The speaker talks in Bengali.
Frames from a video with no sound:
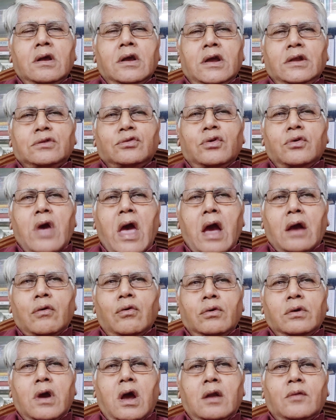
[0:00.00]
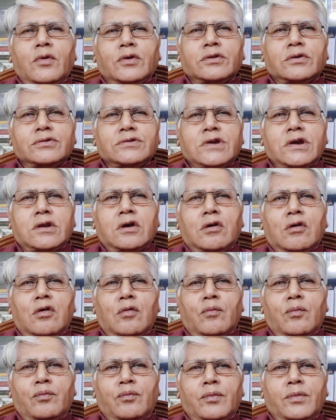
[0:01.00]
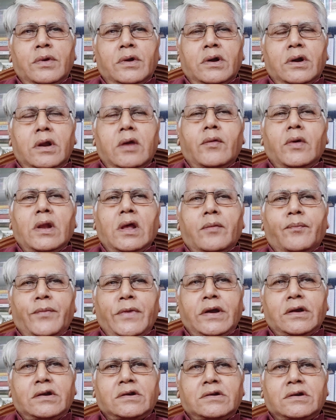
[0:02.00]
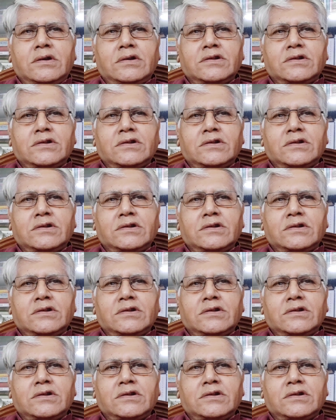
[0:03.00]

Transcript: কিন্তু এখনকার মতো যেরকম ডেভেলপমেন্ট